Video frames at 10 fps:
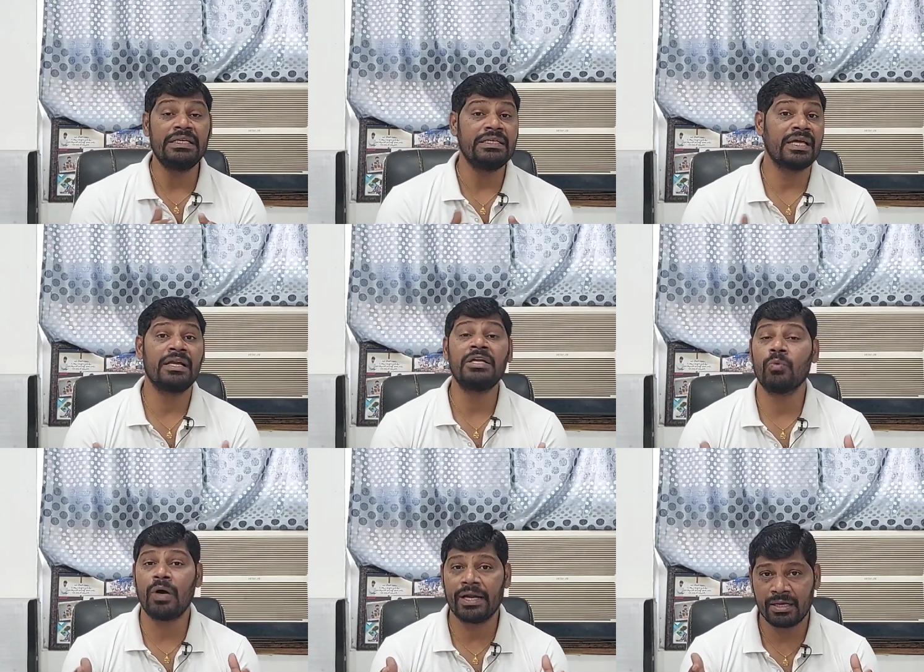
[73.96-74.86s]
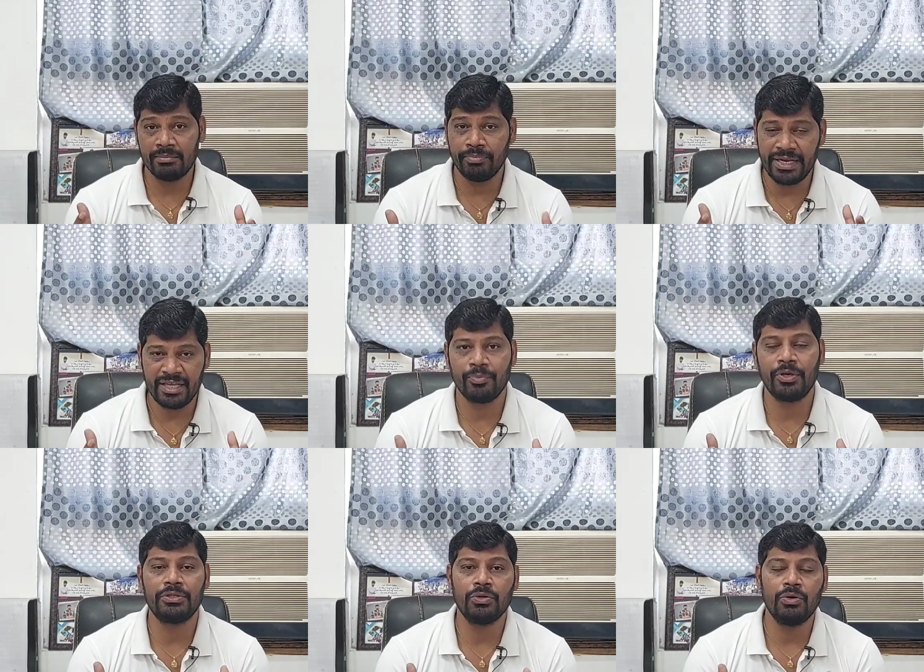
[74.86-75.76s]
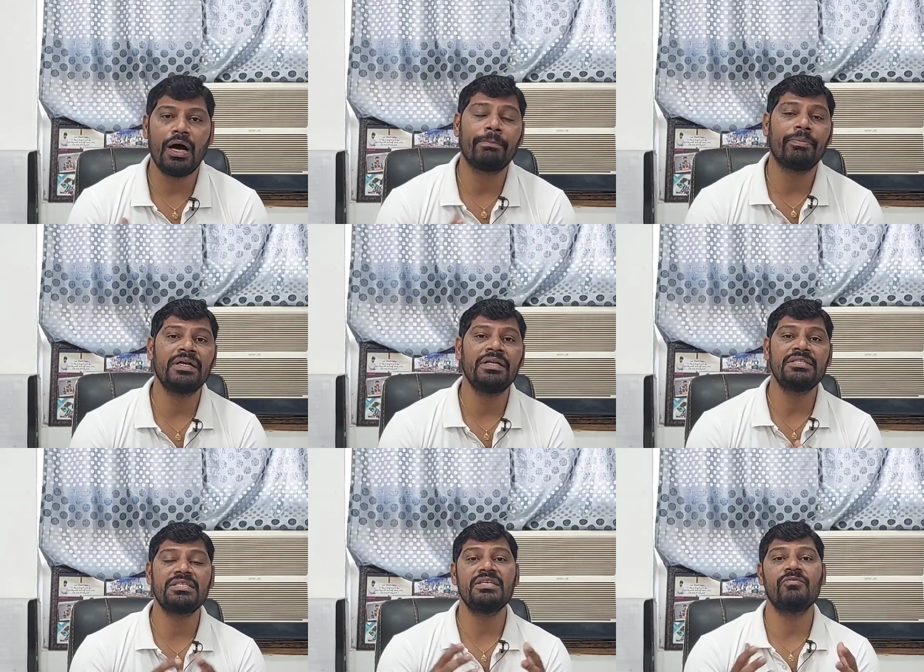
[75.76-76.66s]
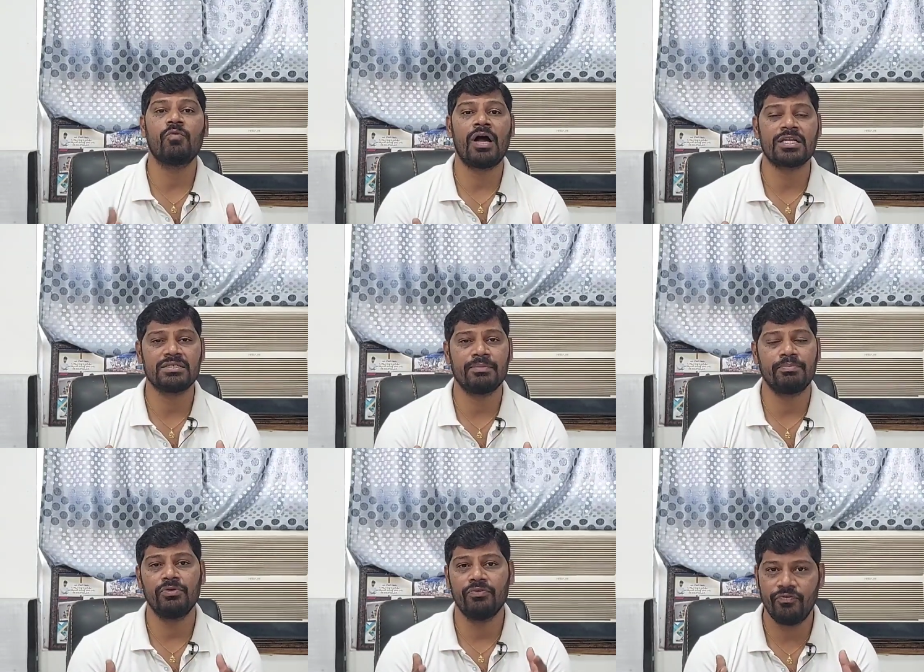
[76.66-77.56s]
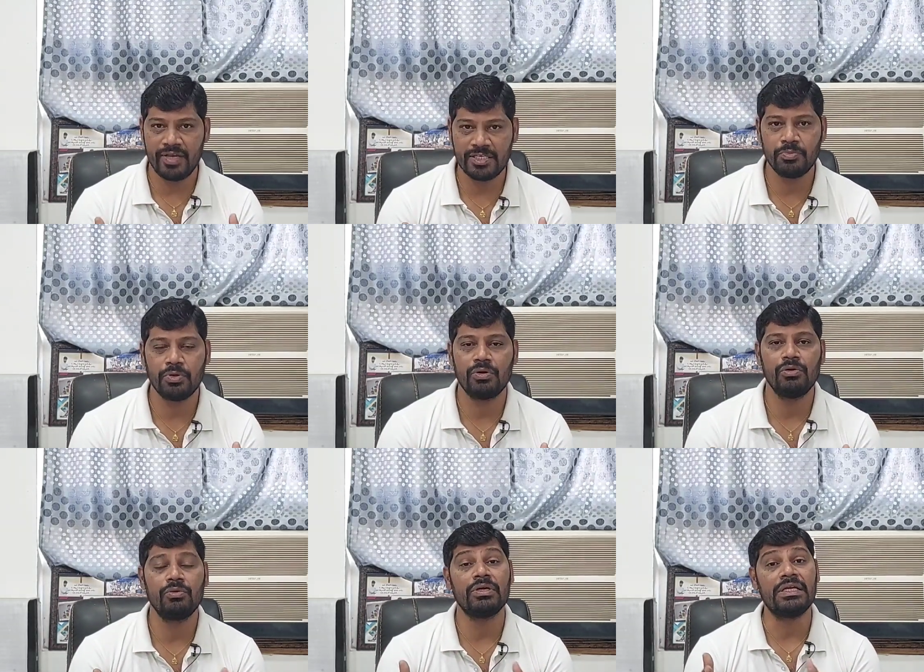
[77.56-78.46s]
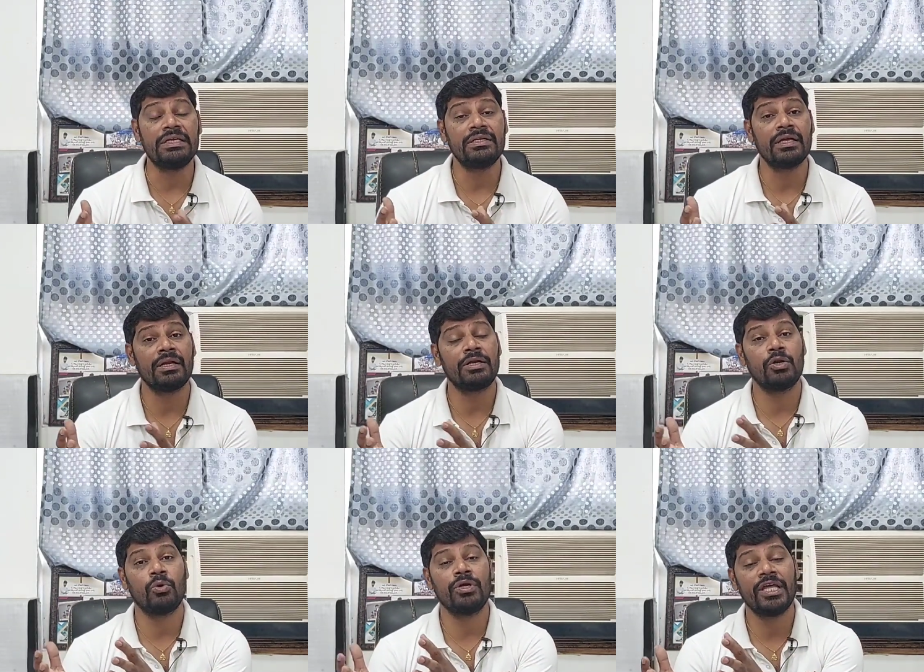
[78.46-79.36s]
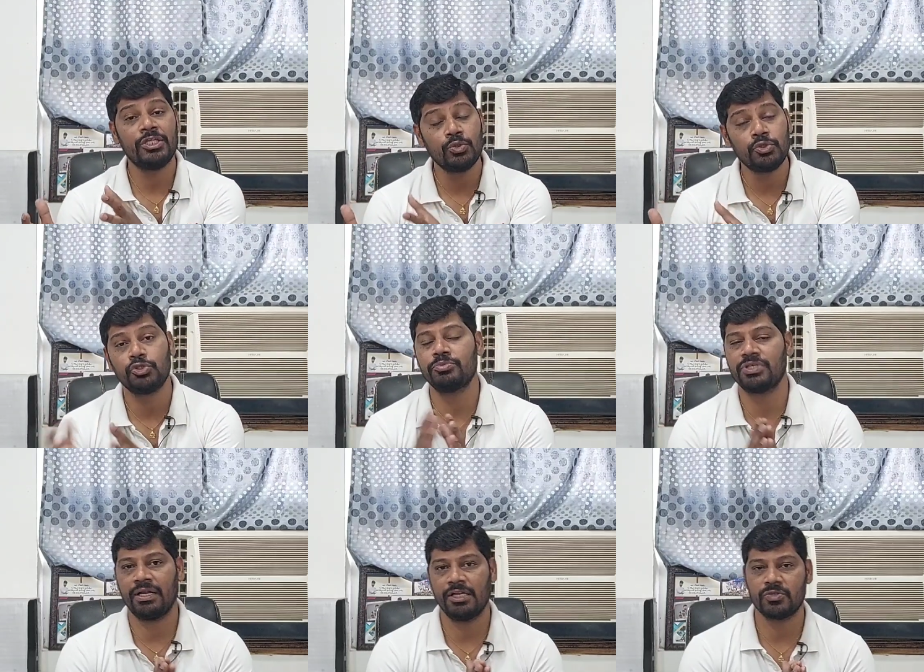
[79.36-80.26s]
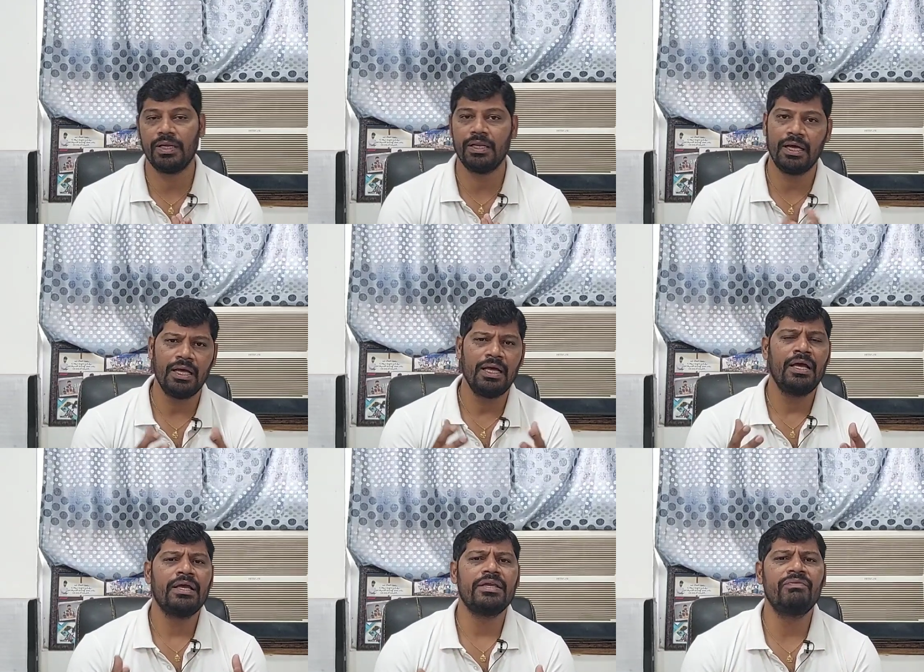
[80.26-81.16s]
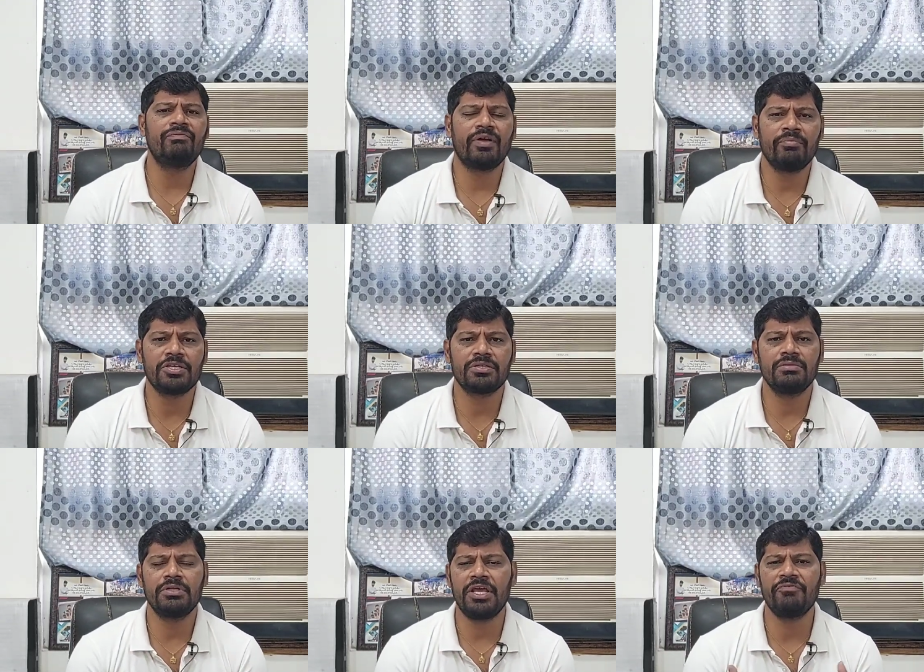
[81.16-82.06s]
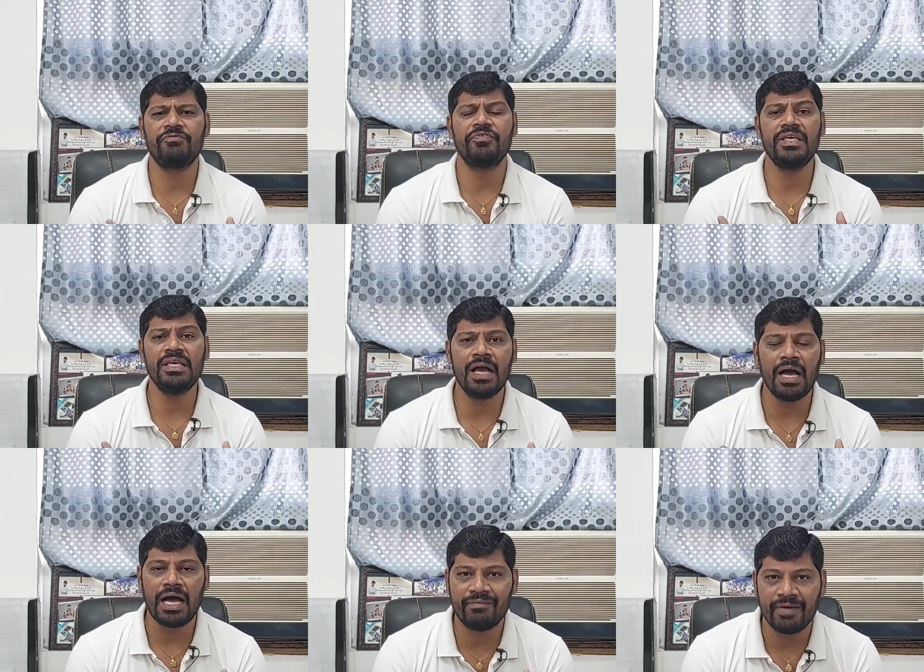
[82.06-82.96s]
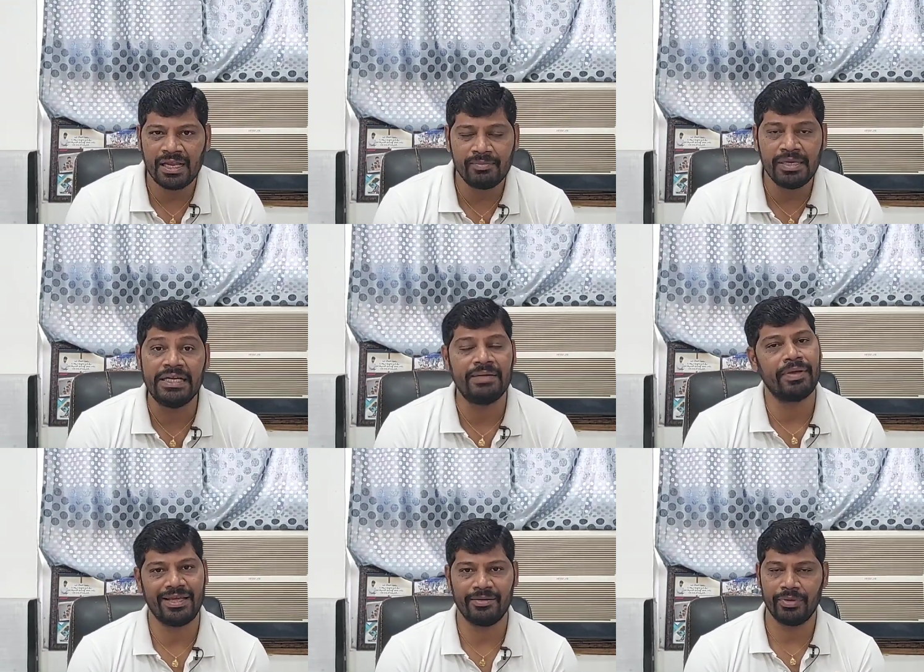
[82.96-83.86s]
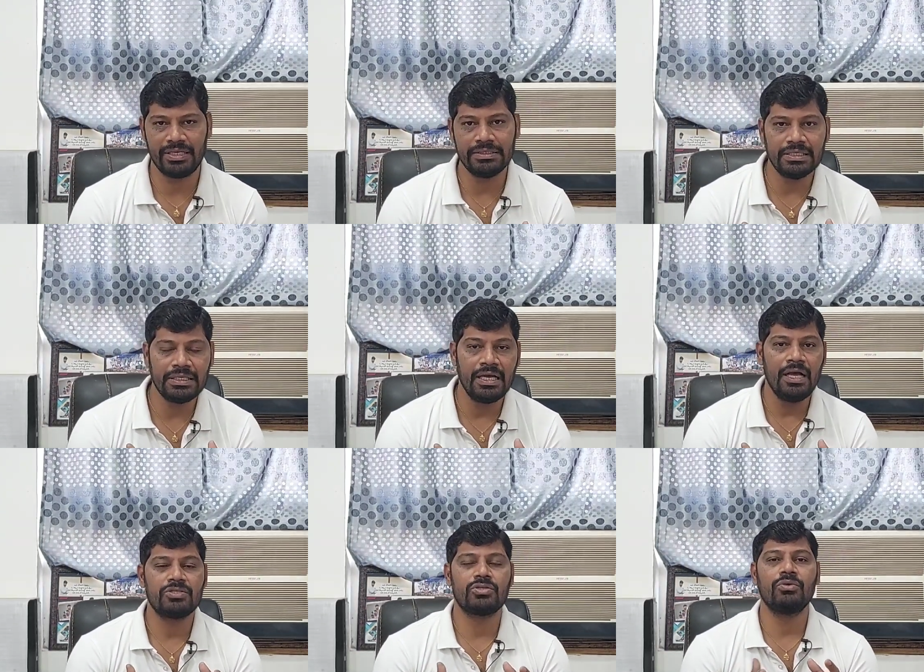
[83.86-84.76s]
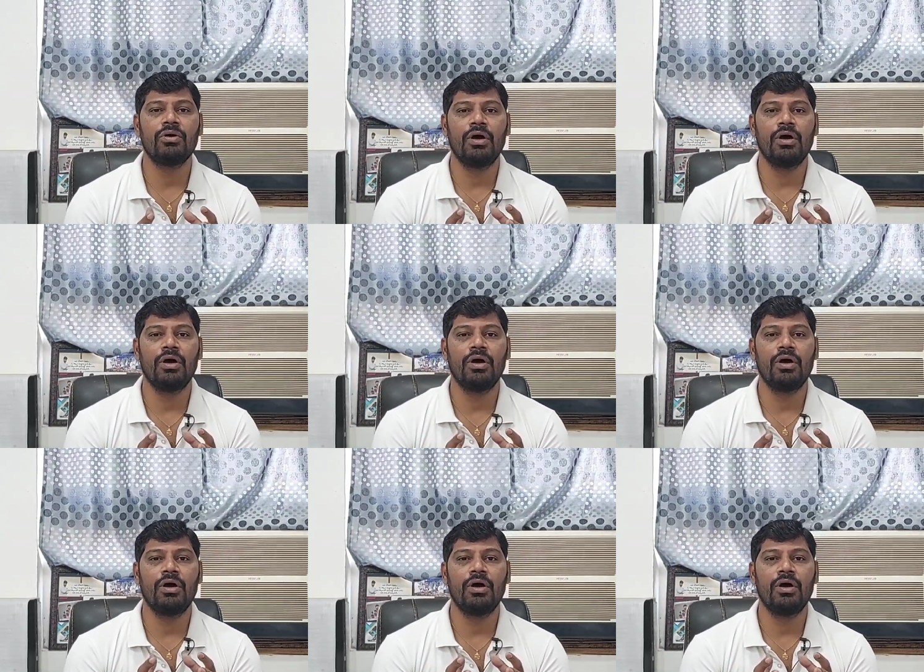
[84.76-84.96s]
ఇంటర్నెట్ వాడకం పెరిగిపోయిందో అప్పటి నుంచి ఈ వాట్సాప్లు ఫేస్బుక్లు ఇంటర్నెట్లో ఉండే యూట్యూబ్ ఛానల్స్ వల్ల ఇన్ఫర్మేషన్ హెవీగా అవైలబిలిటీ పెరిగిపోయింది సో